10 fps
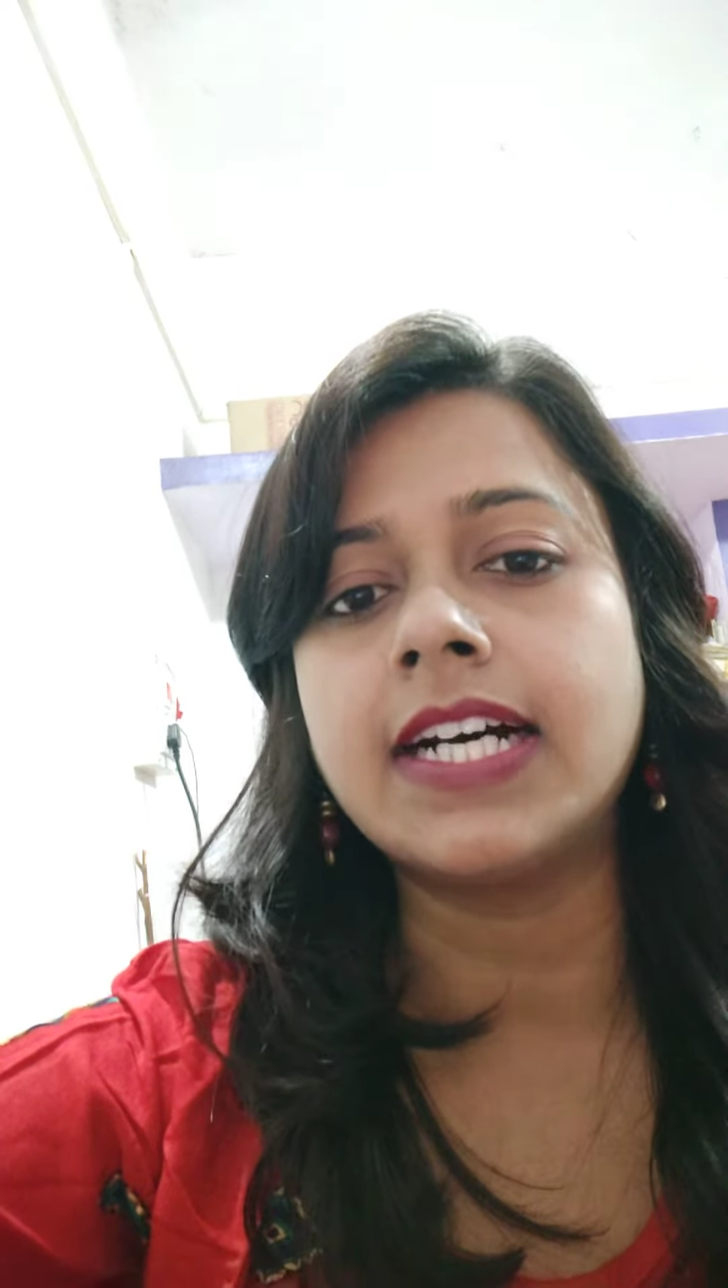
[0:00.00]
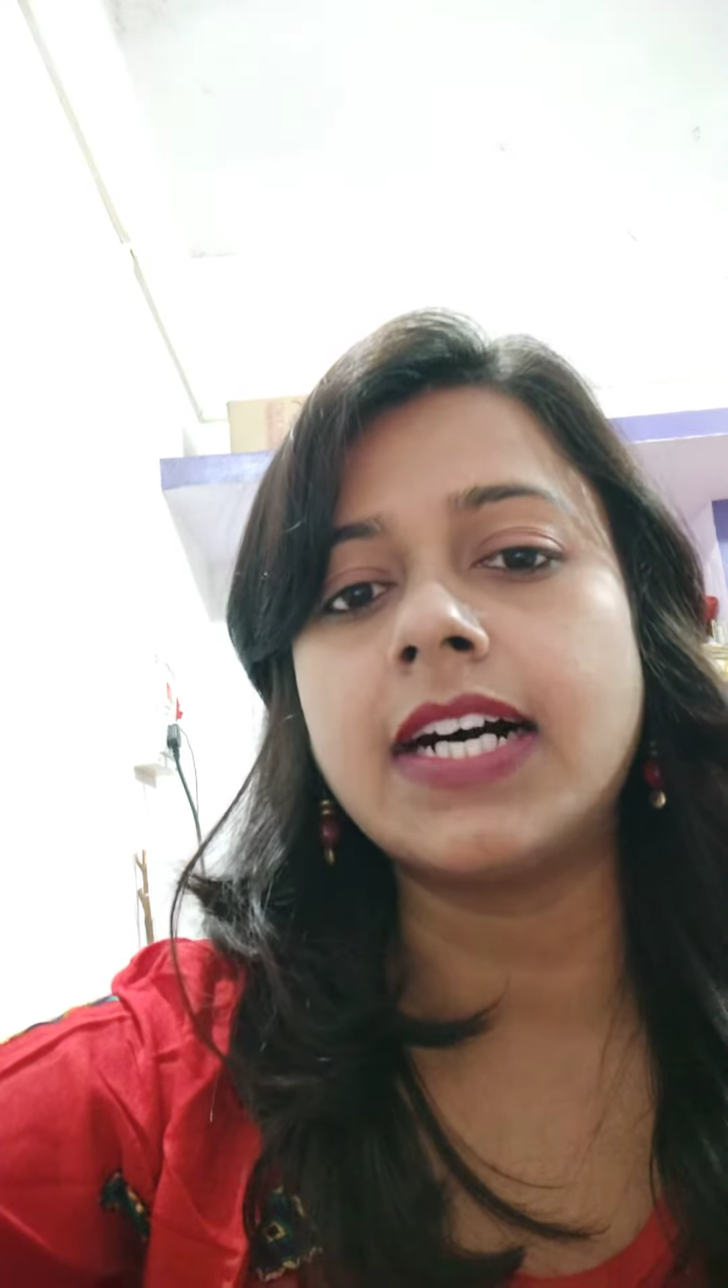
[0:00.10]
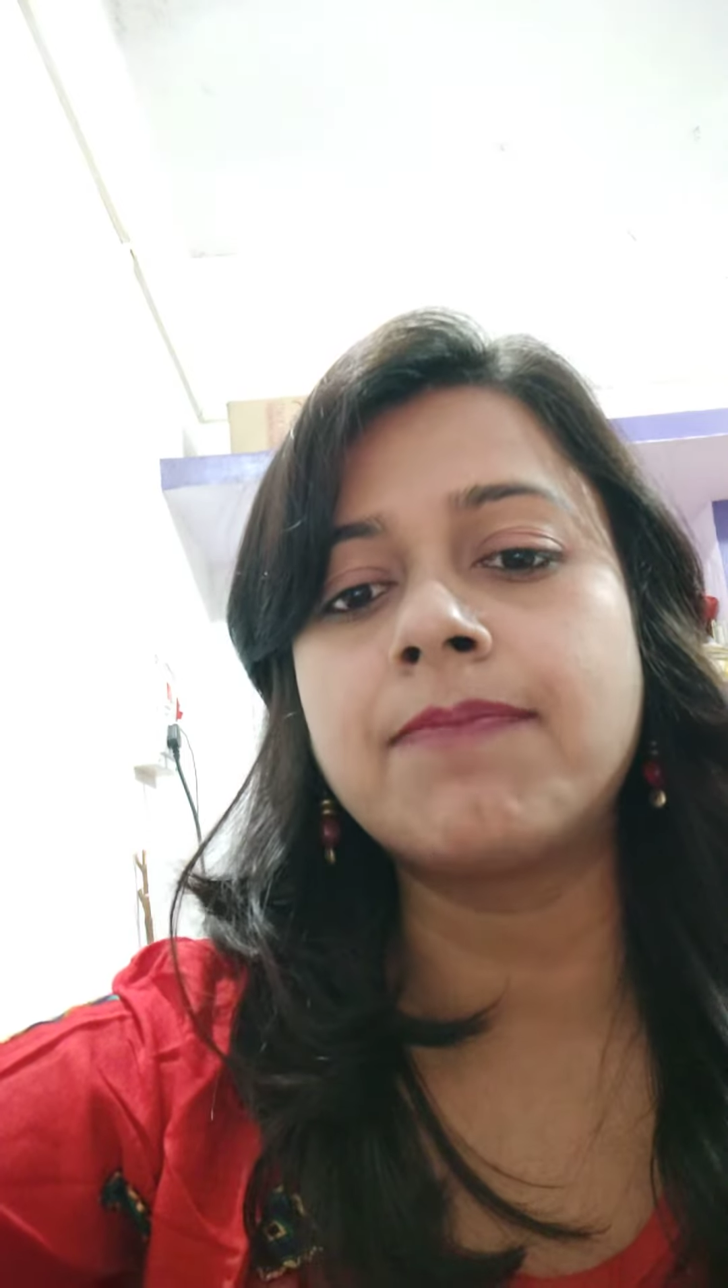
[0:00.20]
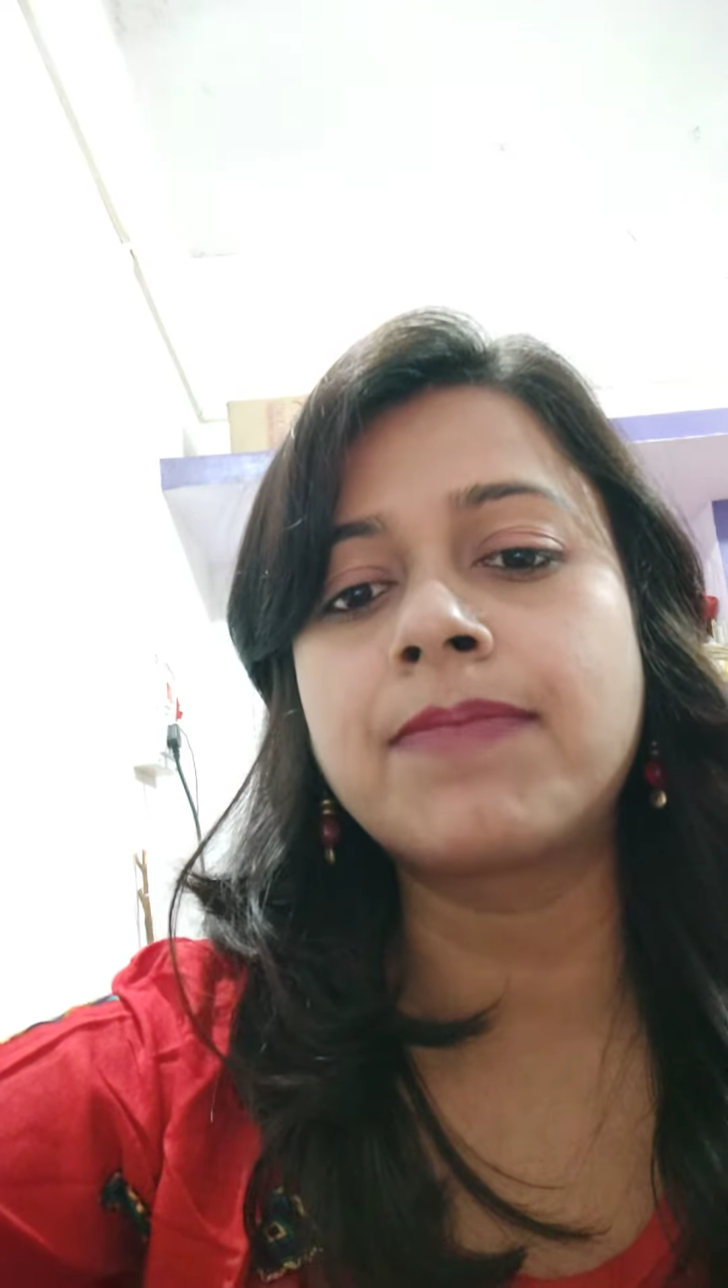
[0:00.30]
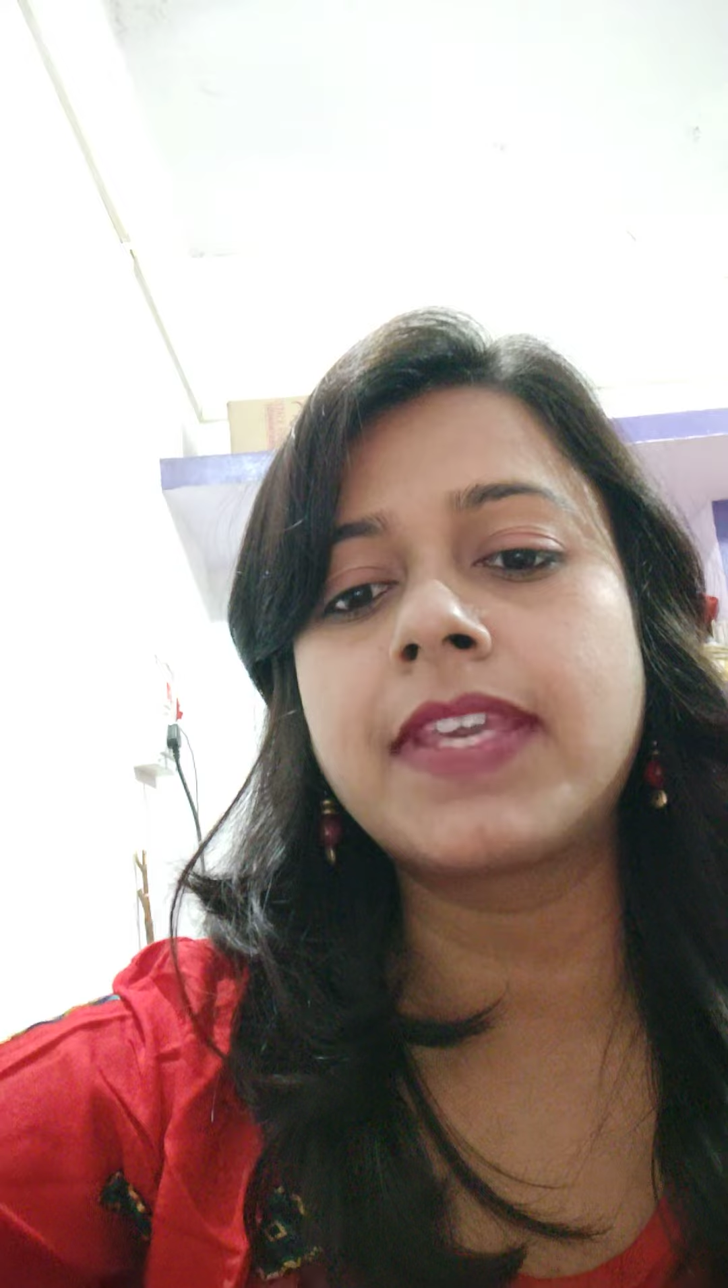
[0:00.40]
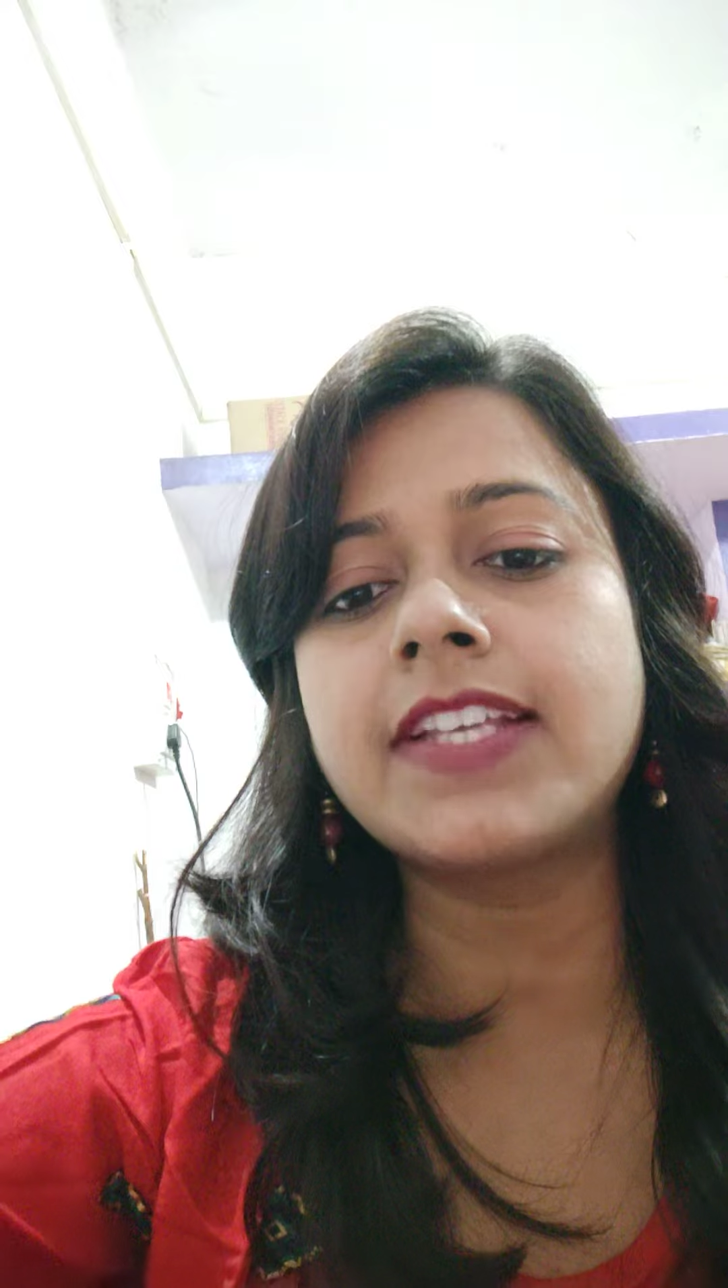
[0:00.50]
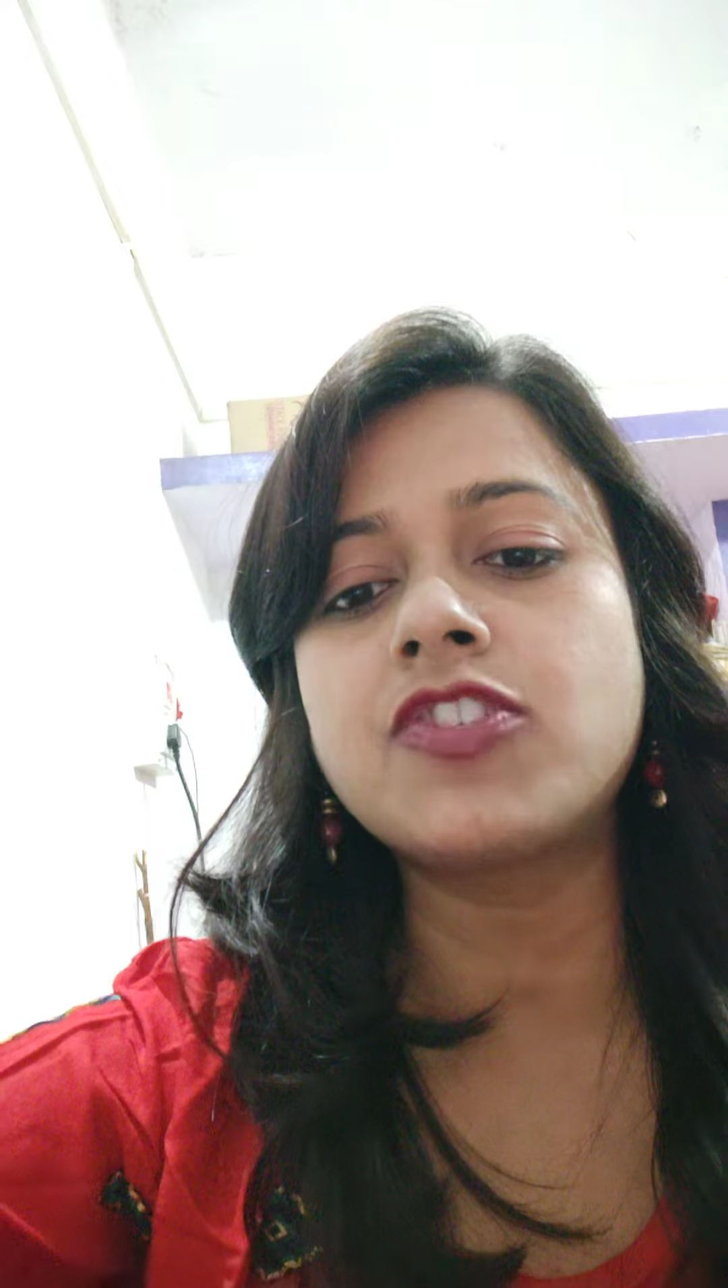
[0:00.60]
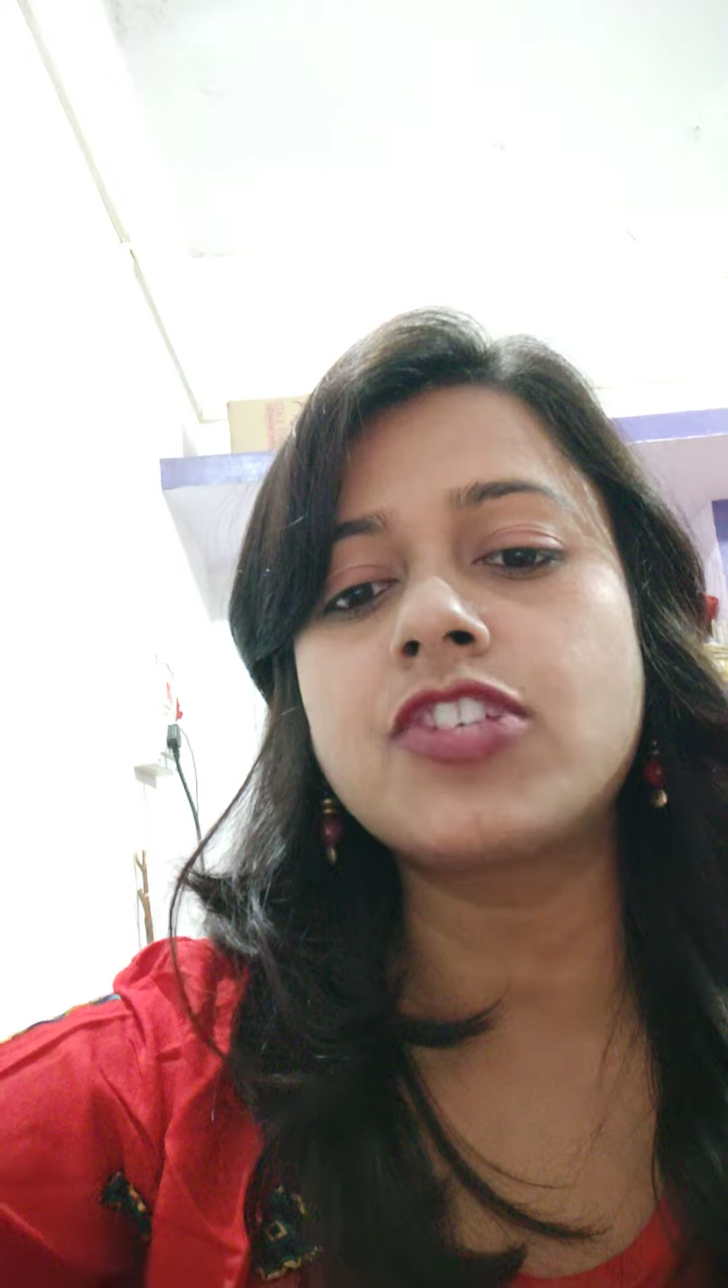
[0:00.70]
अब के